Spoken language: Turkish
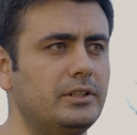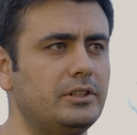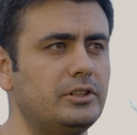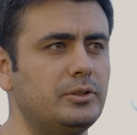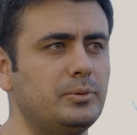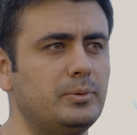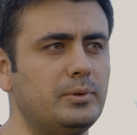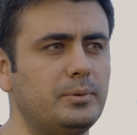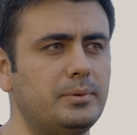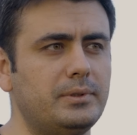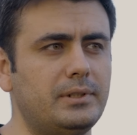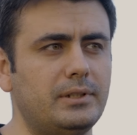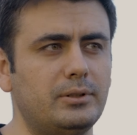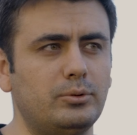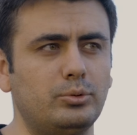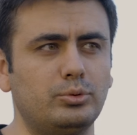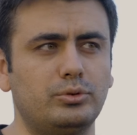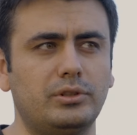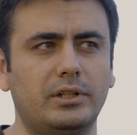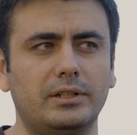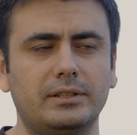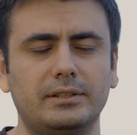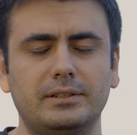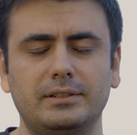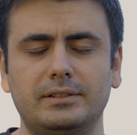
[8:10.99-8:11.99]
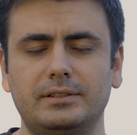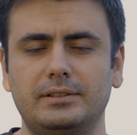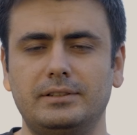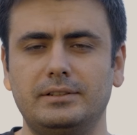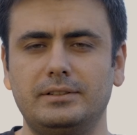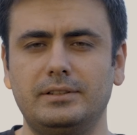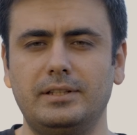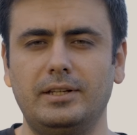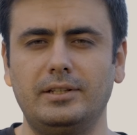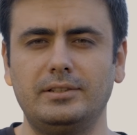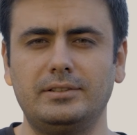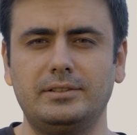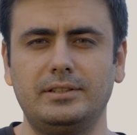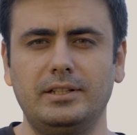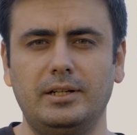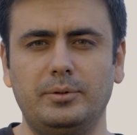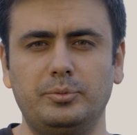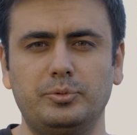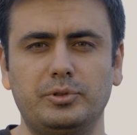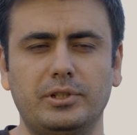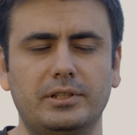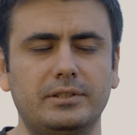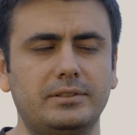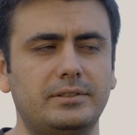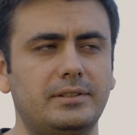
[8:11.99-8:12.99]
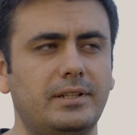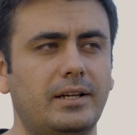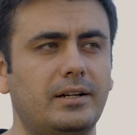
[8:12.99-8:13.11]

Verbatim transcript: Şimdi bir de uzaklık testi yapacağız.